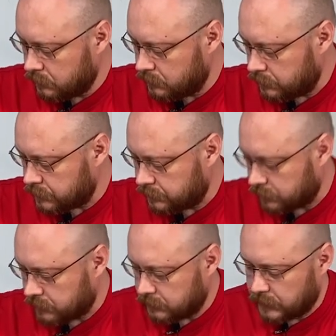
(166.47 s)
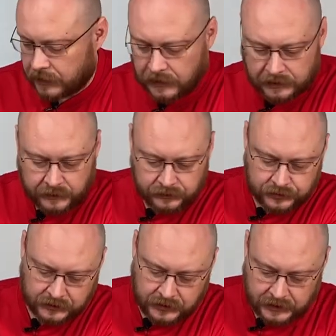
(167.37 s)
То есть вот такая
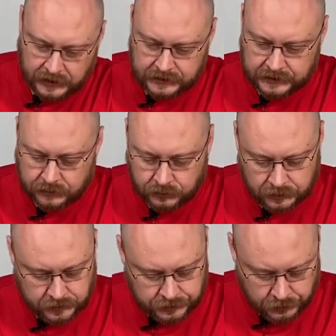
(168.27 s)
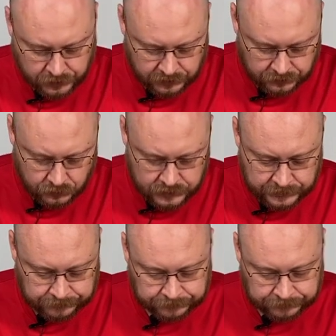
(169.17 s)
отбивочка для косы от Шрёкин Фукс.